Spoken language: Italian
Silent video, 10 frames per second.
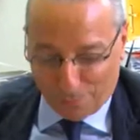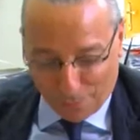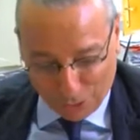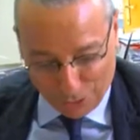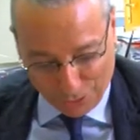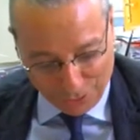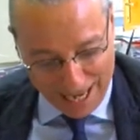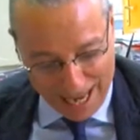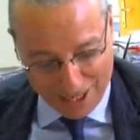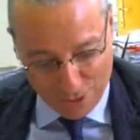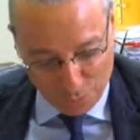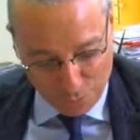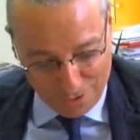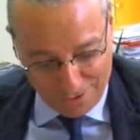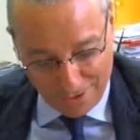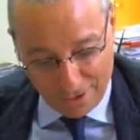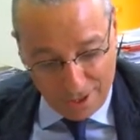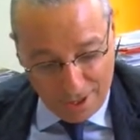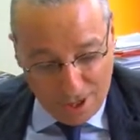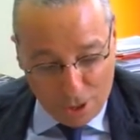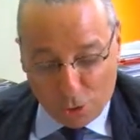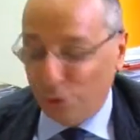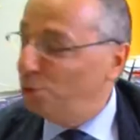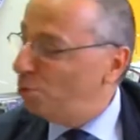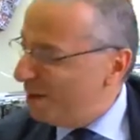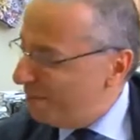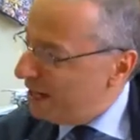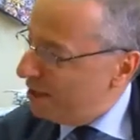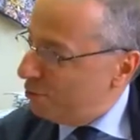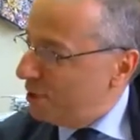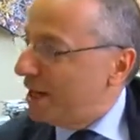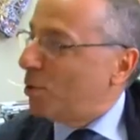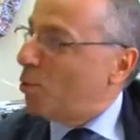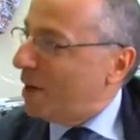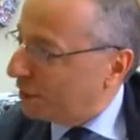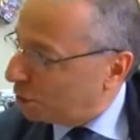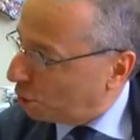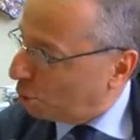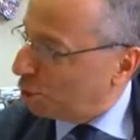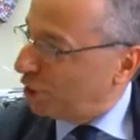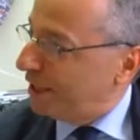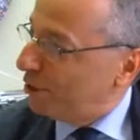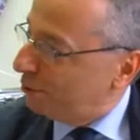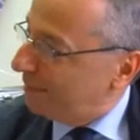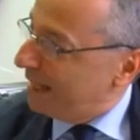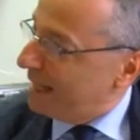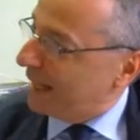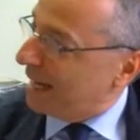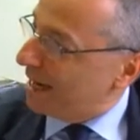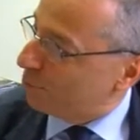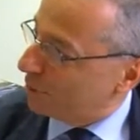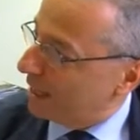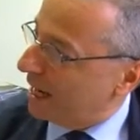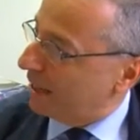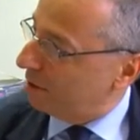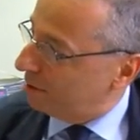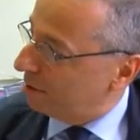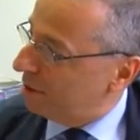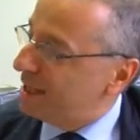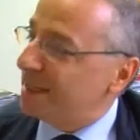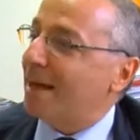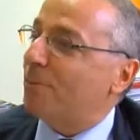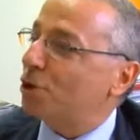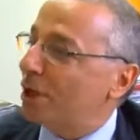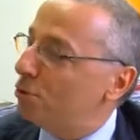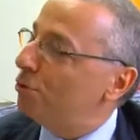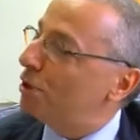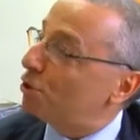posto annuo con 2 milioni e 400 mila cause l'anno siamo secondi